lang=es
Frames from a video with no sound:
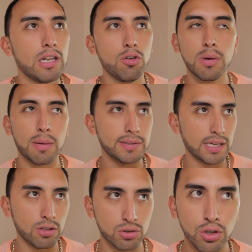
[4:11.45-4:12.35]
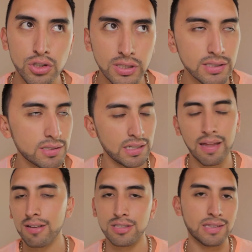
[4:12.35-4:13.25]
no iban a pasar los coches,
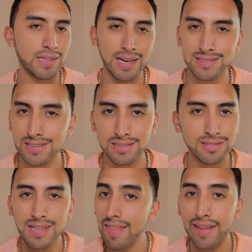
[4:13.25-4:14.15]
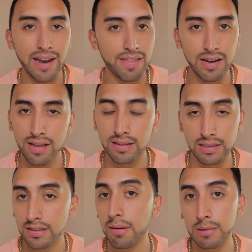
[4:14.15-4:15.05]
nada, o sea, taxis, nada, nada, nada.
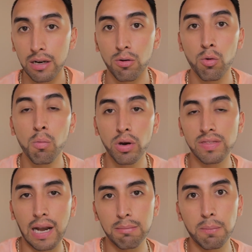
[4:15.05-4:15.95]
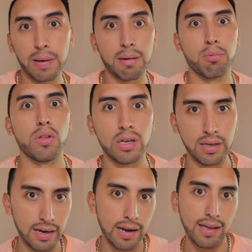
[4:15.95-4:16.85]
Tienes que caminar un buen tramo para poder
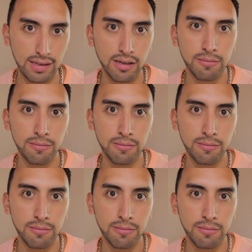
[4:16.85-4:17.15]
llegar a ella.